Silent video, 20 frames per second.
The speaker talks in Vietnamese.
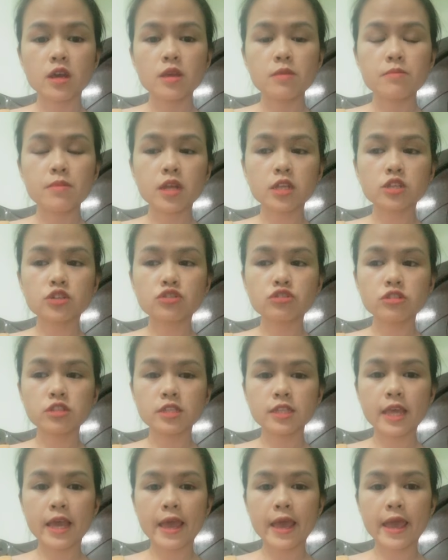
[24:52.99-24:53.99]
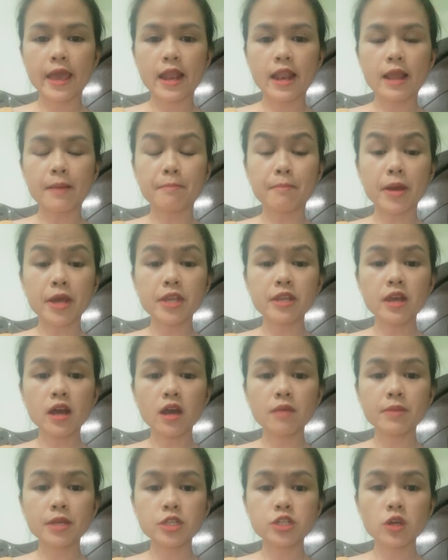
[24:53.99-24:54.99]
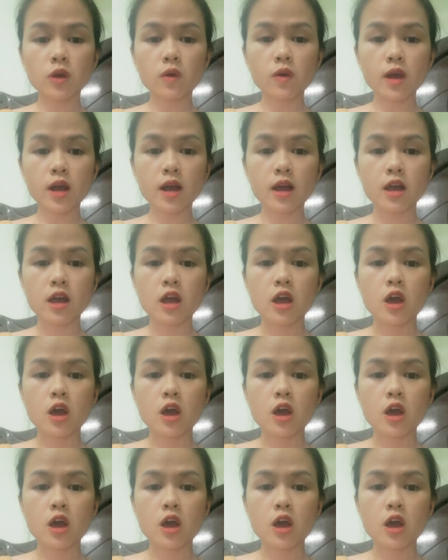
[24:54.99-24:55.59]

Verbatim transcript: Miệt kunde là mấy nơi, mấy chỗ ha.